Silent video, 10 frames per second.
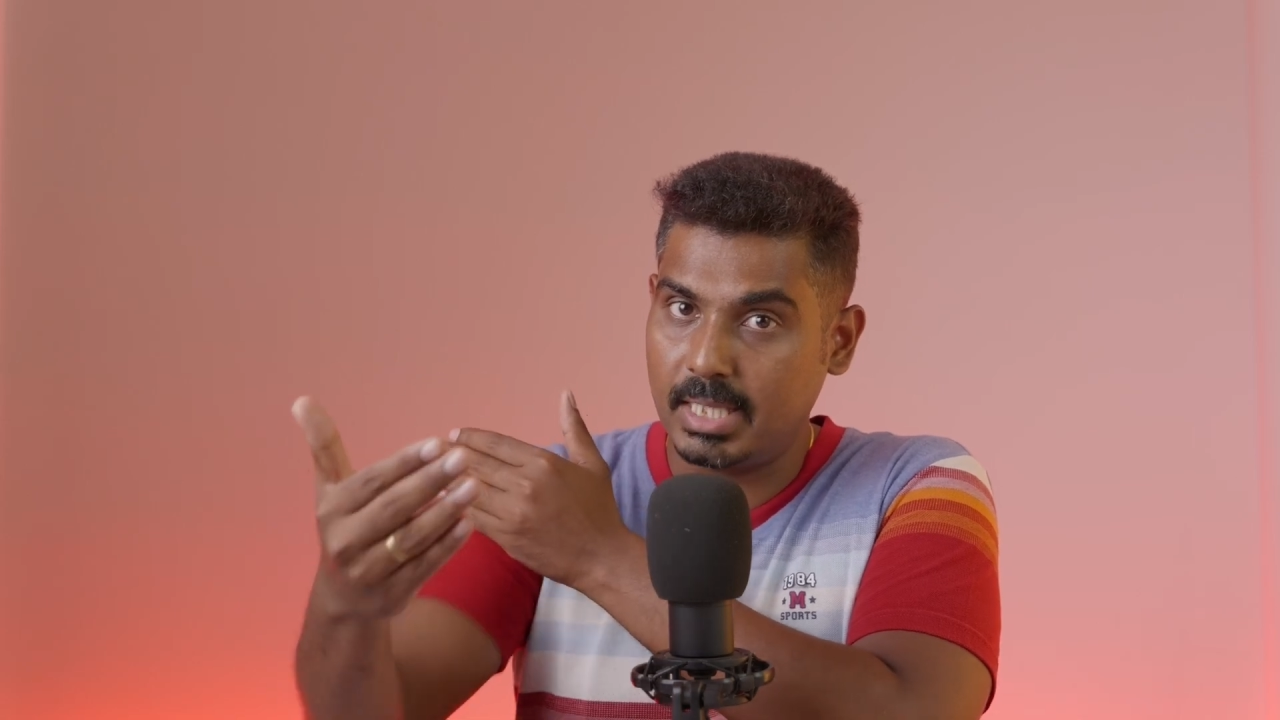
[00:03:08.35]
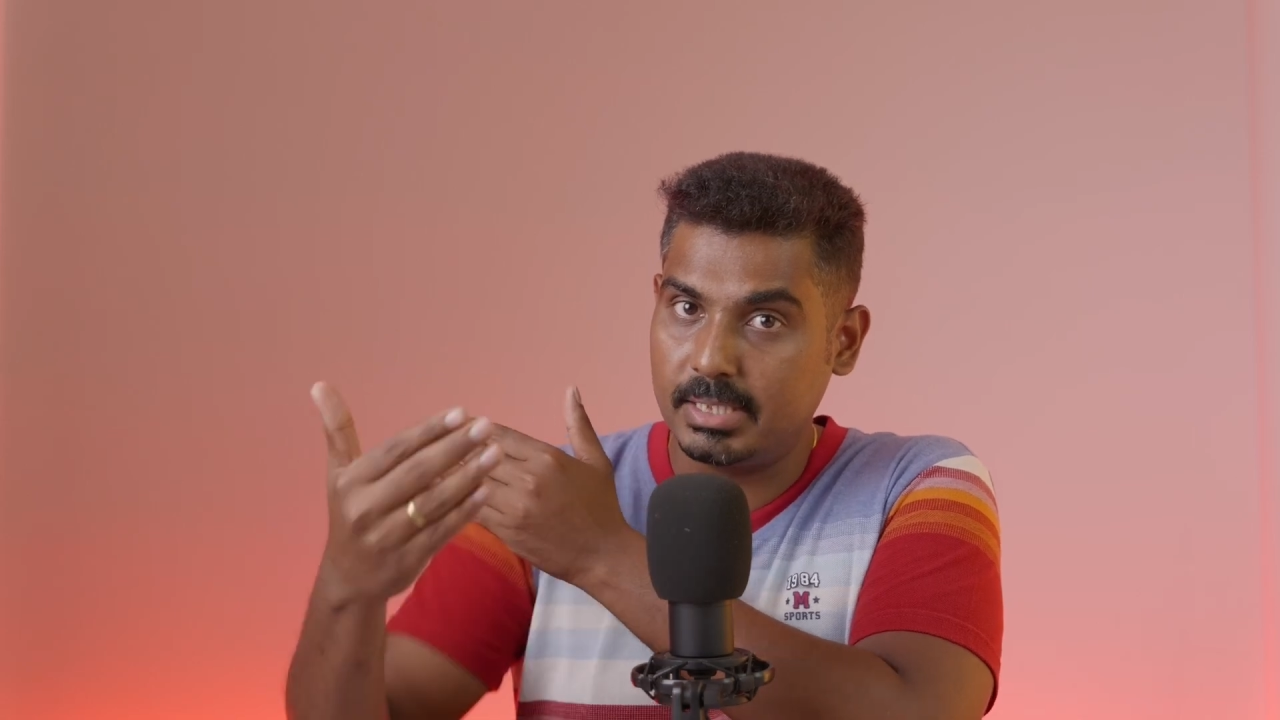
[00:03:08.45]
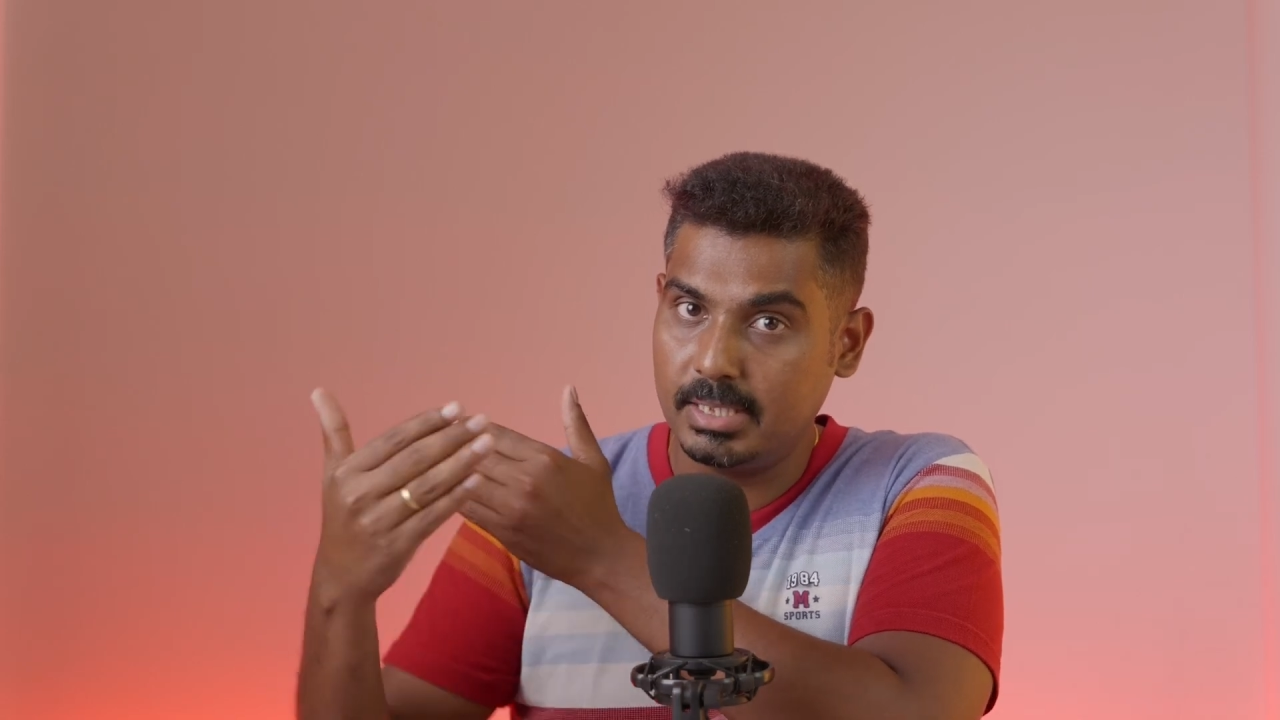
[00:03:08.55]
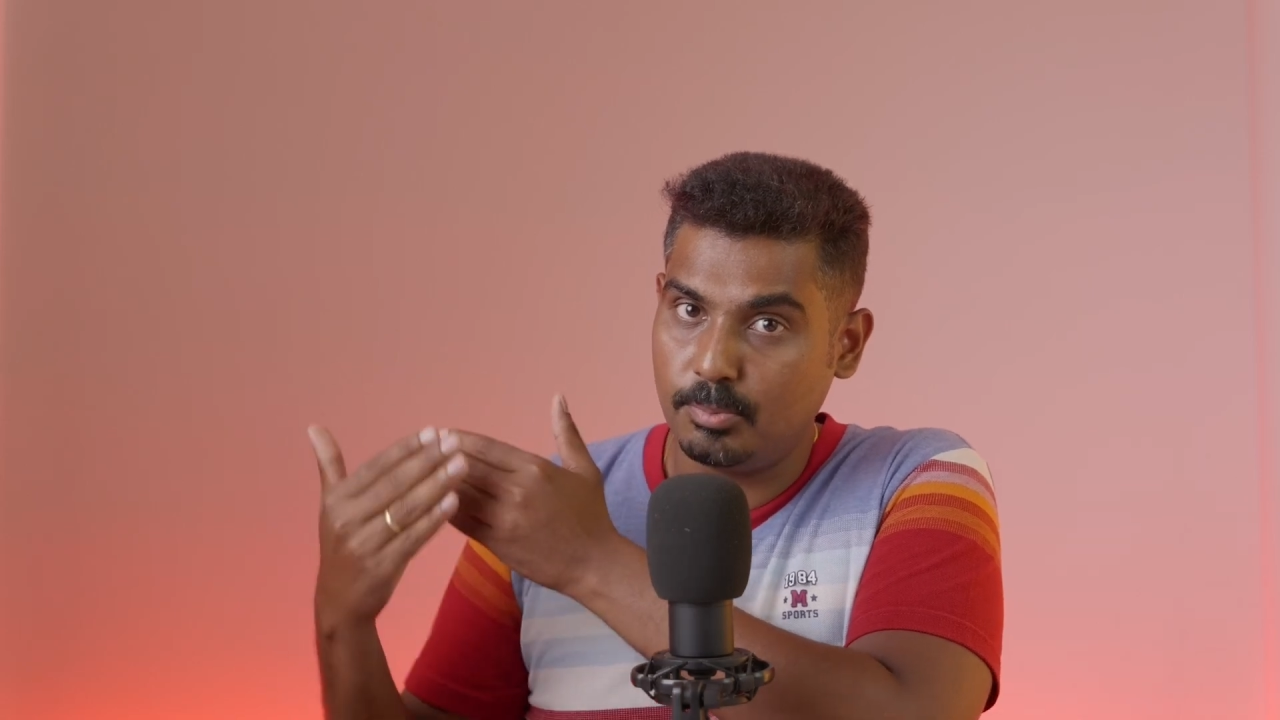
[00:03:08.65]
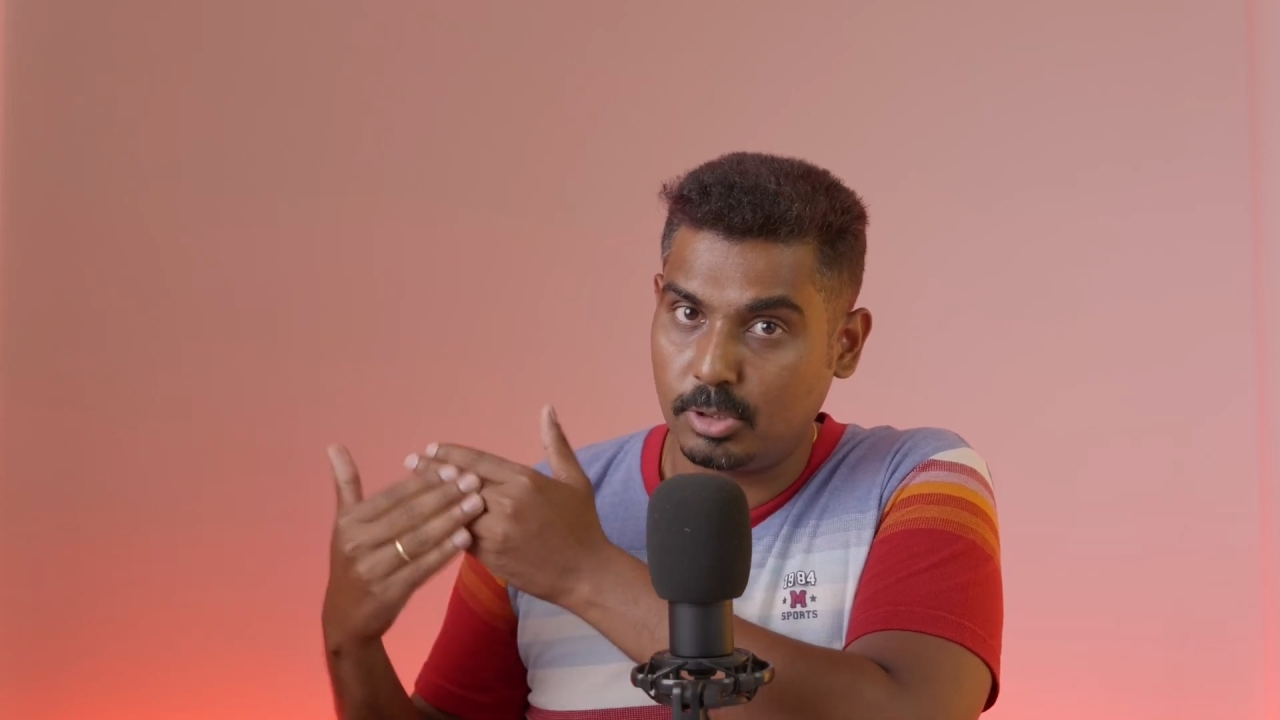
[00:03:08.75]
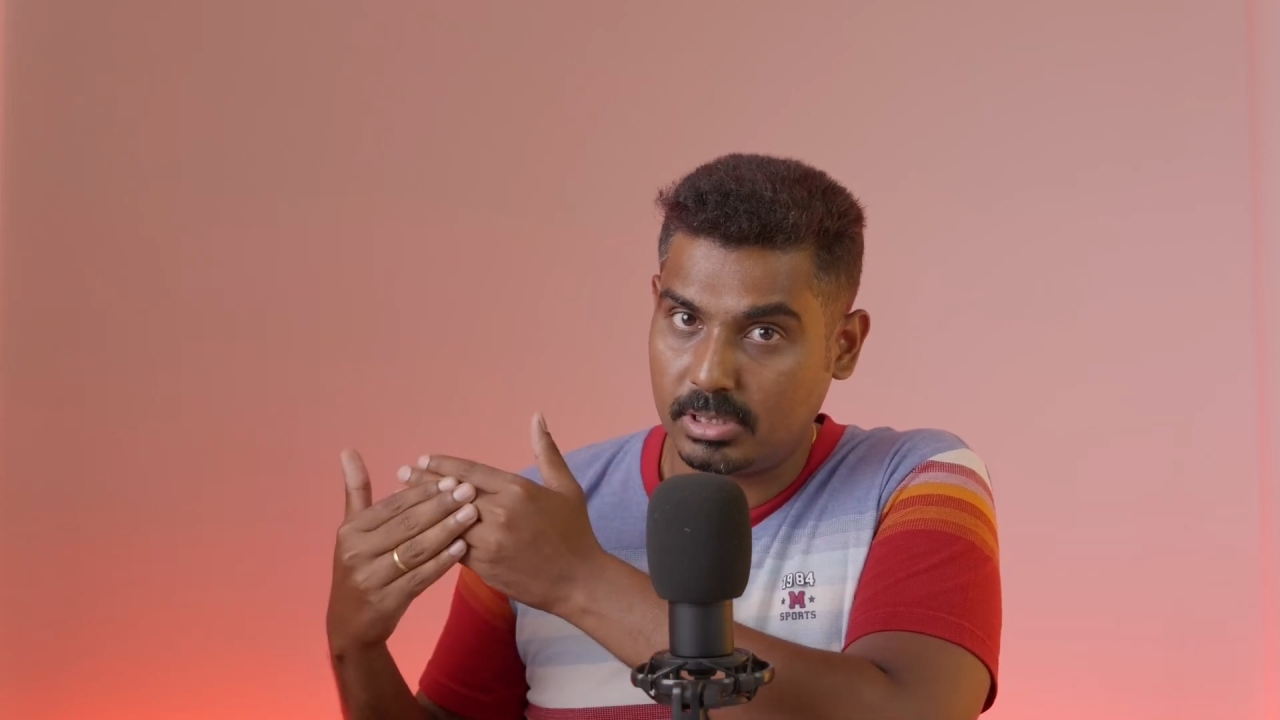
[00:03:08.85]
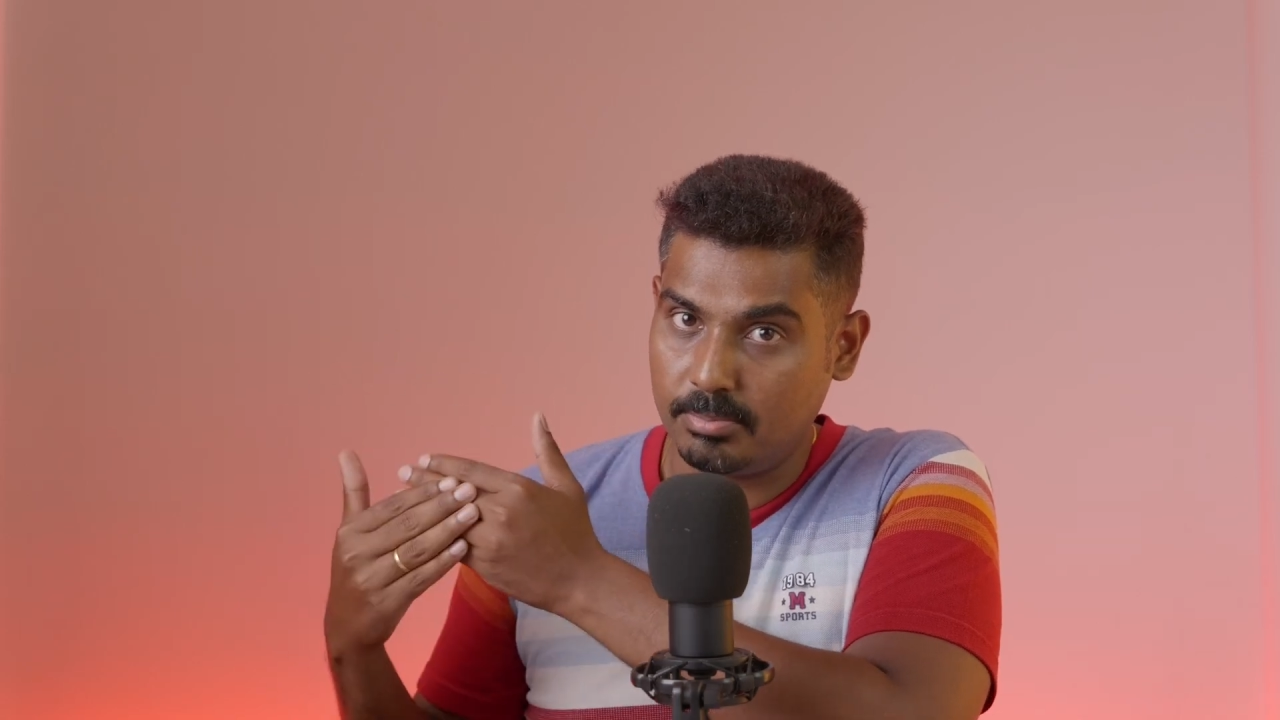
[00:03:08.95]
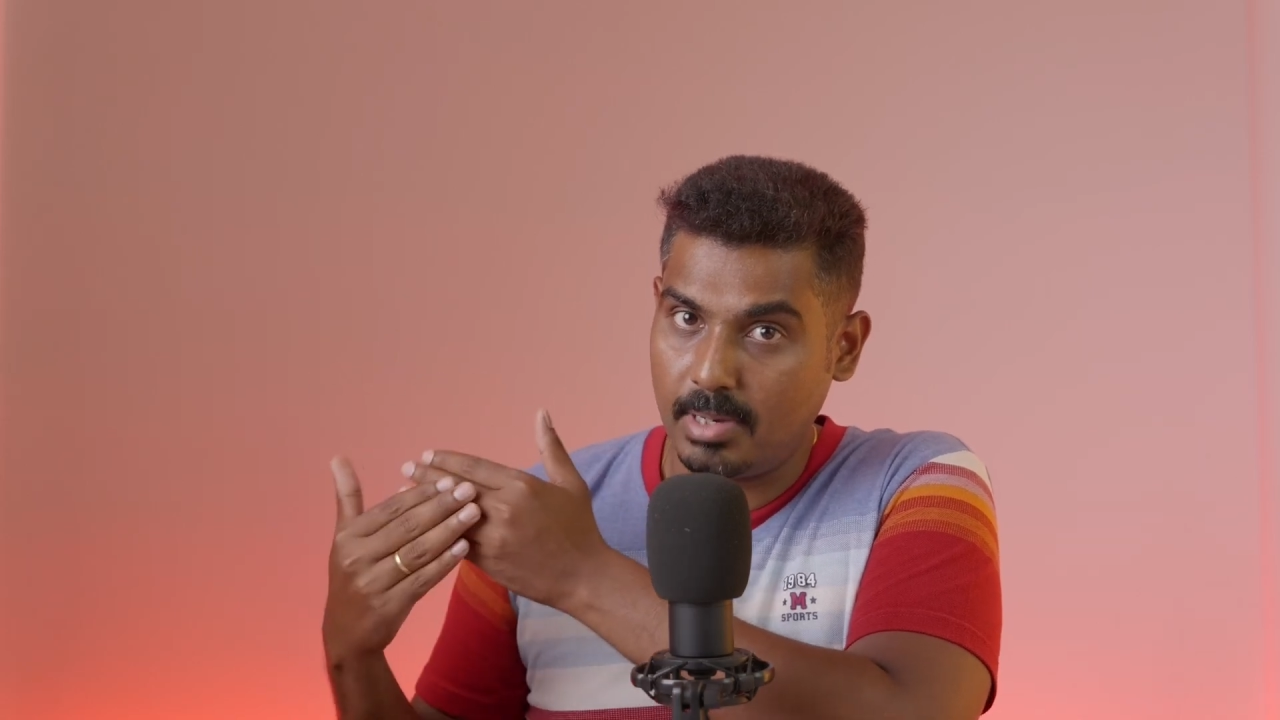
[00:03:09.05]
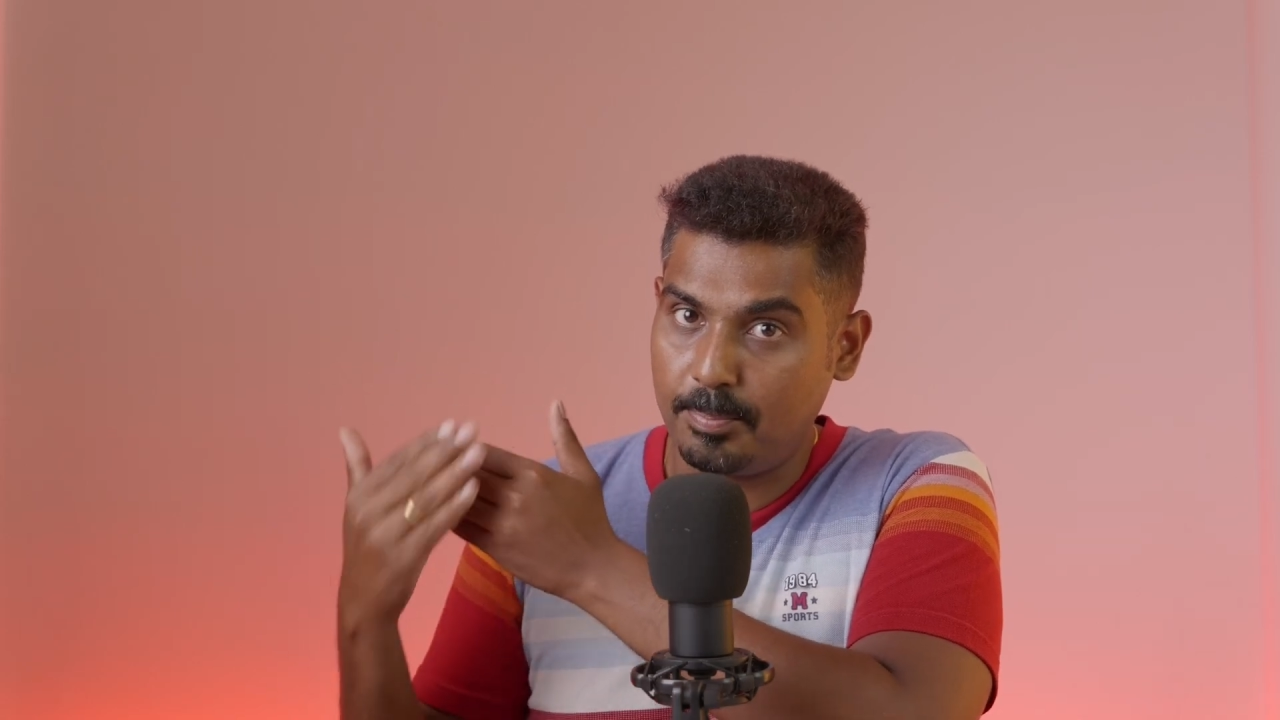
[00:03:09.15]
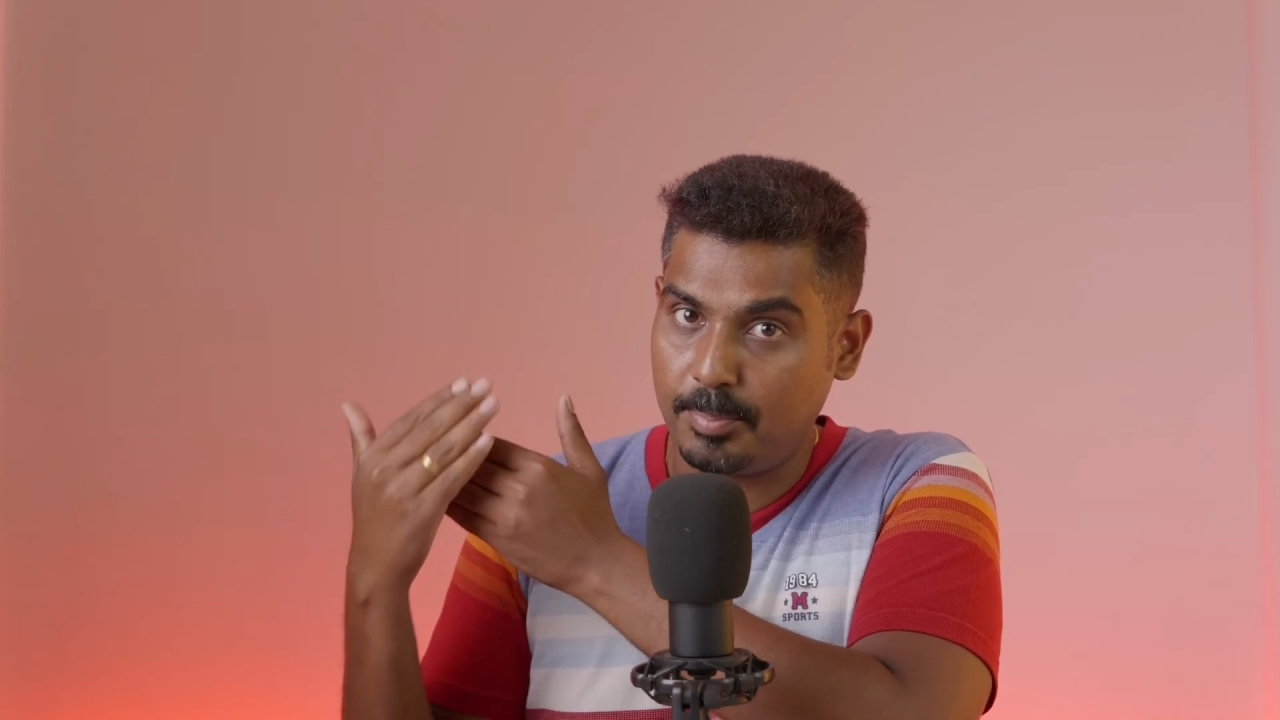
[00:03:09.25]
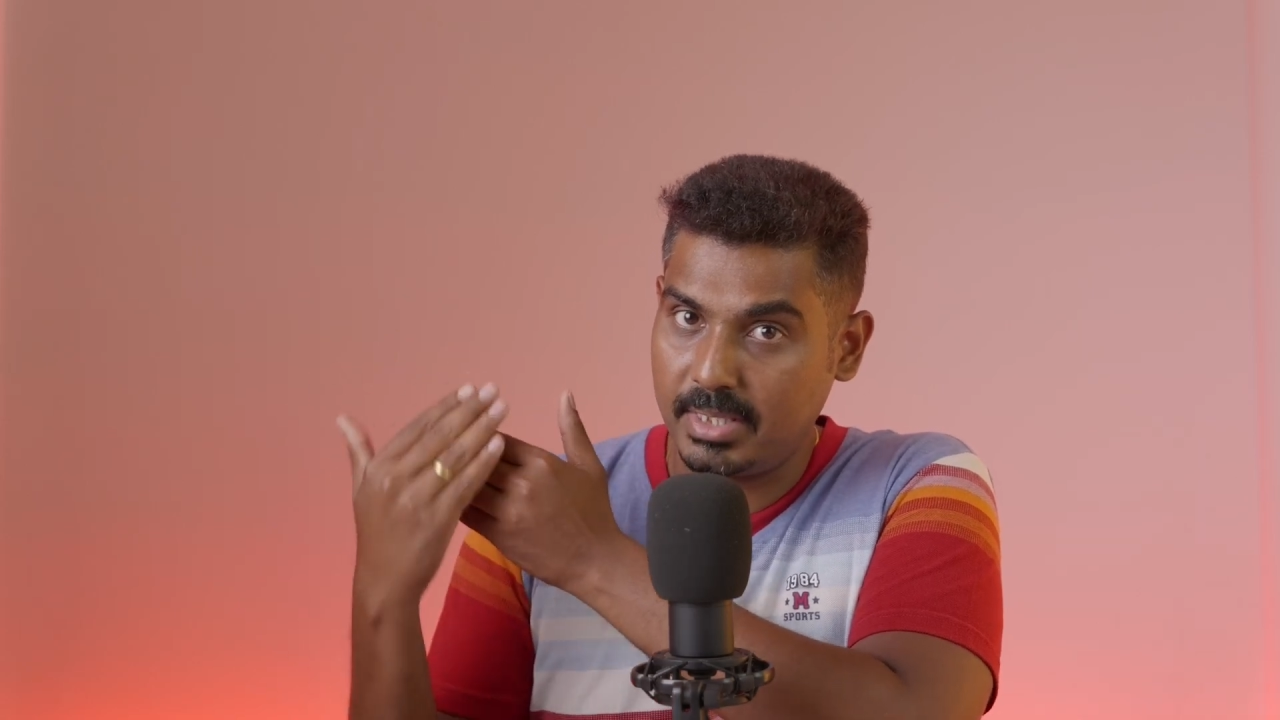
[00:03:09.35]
அது மொத்தமாக